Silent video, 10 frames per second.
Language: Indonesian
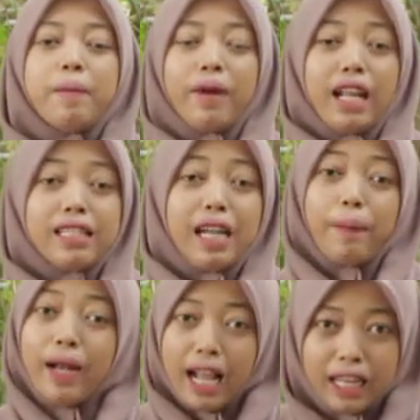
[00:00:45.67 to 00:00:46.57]
mengenai
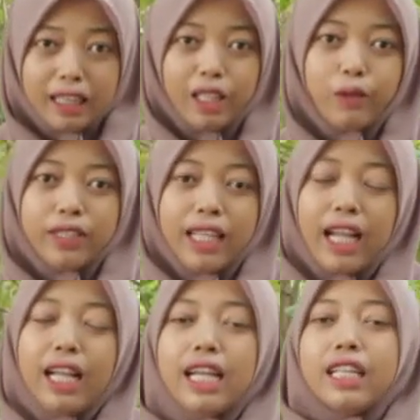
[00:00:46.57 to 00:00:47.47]
senapan angin tentunya
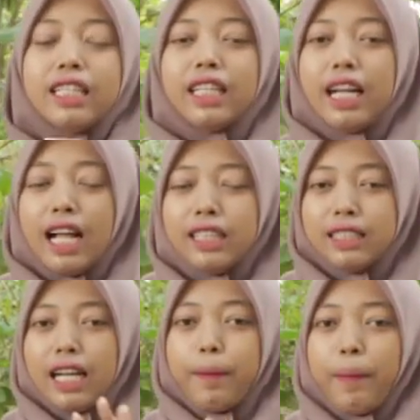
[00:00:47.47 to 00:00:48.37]
dengan
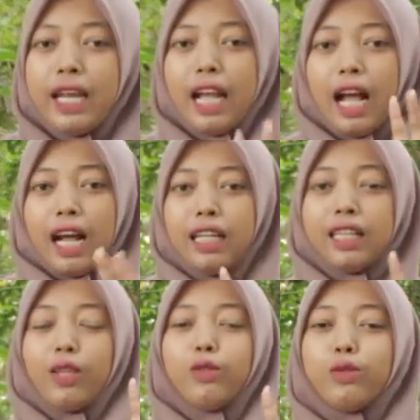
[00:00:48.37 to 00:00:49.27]
senapan yang akan
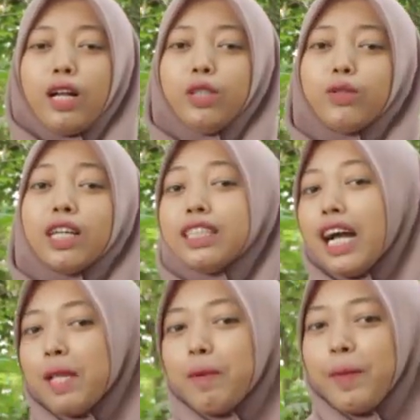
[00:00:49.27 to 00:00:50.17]
kita tunjukkan juga
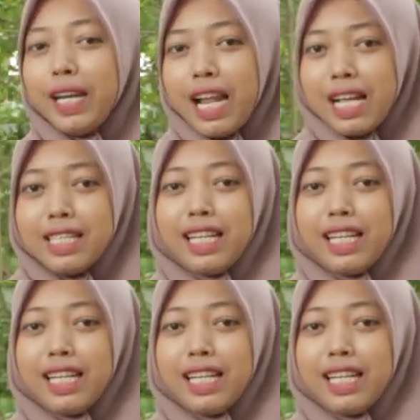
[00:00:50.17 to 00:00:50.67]
sangat berbeda.